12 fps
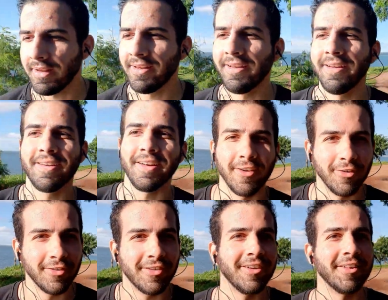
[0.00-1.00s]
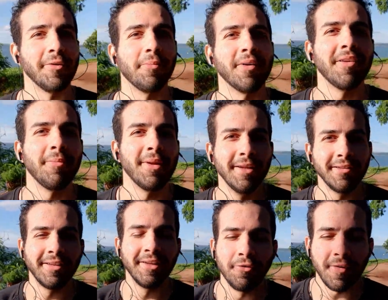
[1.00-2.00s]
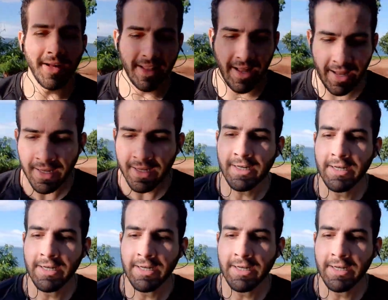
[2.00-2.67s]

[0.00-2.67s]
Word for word: né? acredito que já tenham percebido antes de eu falar,